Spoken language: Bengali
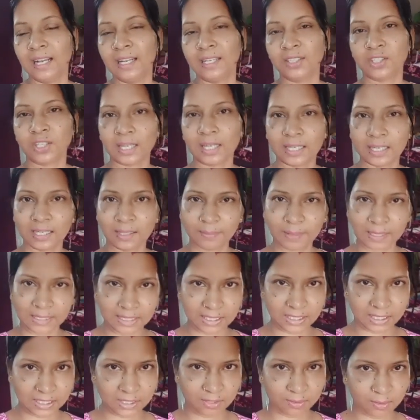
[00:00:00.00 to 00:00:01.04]
সকালে
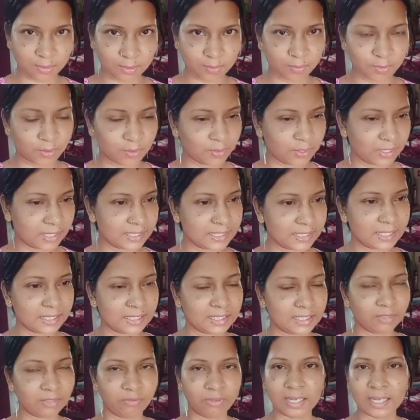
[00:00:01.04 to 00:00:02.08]
বাসি কাজকর্ম হয়েছে
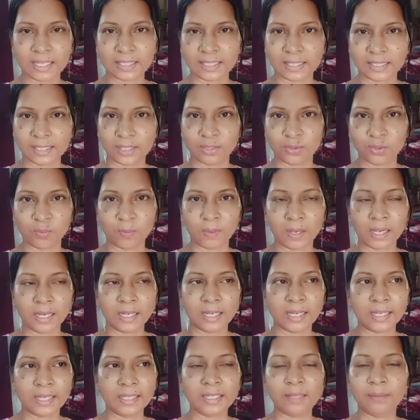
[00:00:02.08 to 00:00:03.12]
টিফিন আছে কিছু
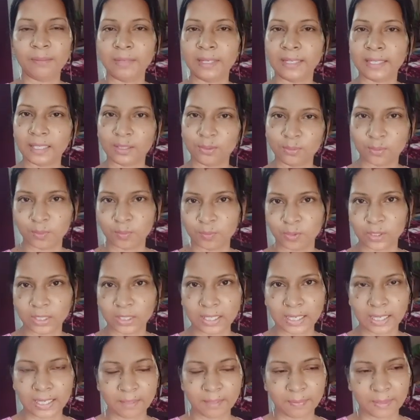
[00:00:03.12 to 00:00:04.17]
বানায়নি মেয়েকে দুধ মুড়ি
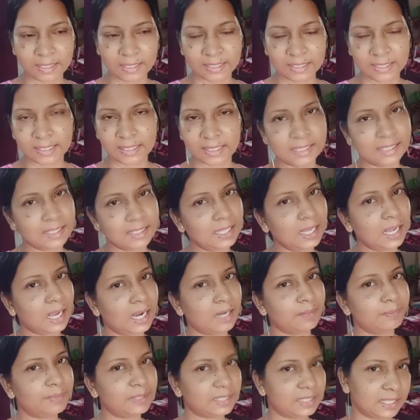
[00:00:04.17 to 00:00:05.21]
খাইয়ে পাঠিয়ে দিয়েছি
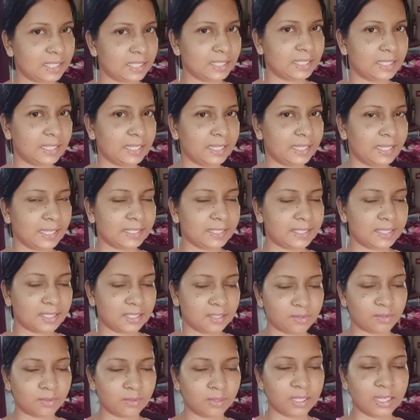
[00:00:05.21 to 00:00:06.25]
আর বিস্কিট নিয়ে গেছে
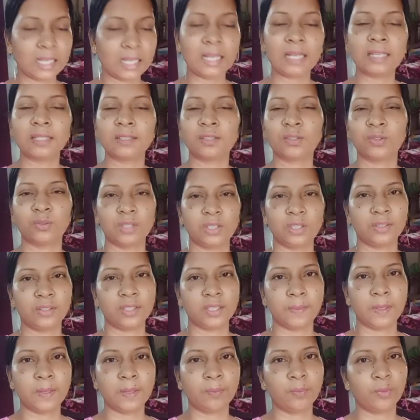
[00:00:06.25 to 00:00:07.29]
স্কুলে ছুটি হয়ে
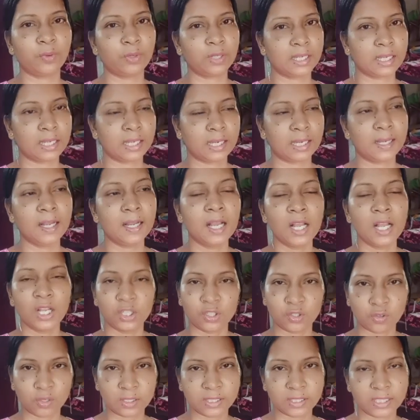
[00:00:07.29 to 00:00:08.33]
যাবে পরীক্ষা
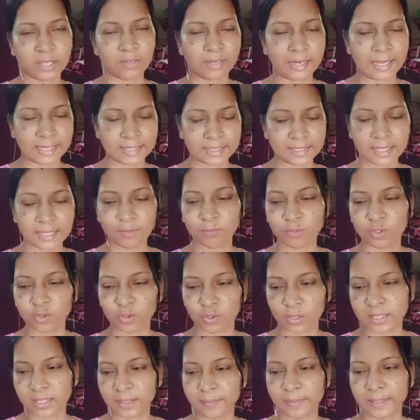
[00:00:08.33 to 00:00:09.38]
চলছে এখন এক্সাম
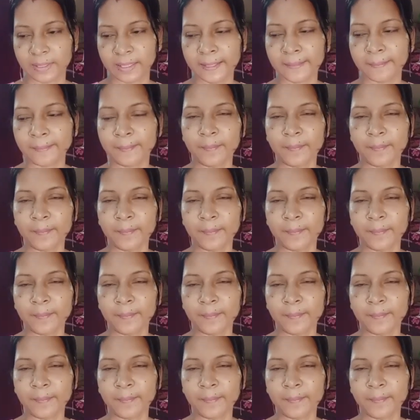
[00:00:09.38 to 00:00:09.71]
চলছে মেয়ের